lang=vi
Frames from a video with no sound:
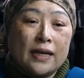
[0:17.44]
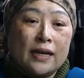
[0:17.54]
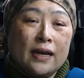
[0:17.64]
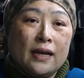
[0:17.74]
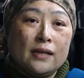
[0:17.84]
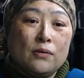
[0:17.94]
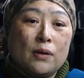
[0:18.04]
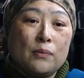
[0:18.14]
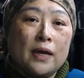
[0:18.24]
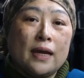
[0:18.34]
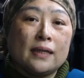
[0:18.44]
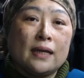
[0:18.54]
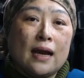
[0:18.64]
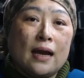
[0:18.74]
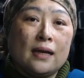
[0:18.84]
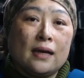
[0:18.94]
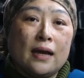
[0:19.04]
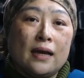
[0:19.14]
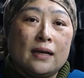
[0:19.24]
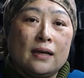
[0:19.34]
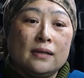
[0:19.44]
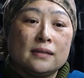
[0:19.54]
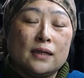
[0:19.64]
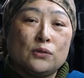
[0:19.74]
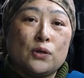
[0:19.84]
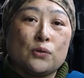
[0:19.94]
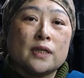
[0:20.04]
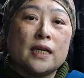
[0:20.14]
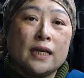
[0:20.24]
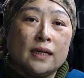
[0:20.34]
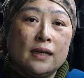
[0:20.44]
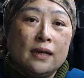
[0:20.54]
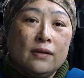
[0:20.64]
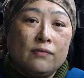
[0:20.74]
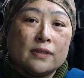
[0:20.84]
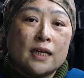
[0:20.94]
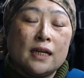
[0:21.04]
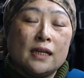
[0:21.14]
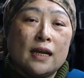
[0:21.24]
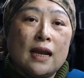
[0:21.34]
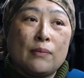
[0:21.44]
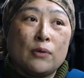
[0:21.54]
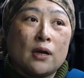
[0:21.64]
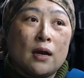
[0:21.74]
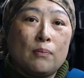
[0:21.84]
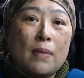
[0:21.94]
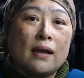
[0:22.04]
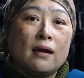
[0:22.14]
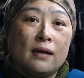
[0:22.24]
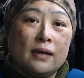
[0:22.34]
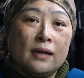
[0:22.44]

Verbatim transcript: Cái nghề điêu khắc mỹ nghệ than đá là nghề gia truyền của gia đình và gia đình đã làm được 3 à, đời.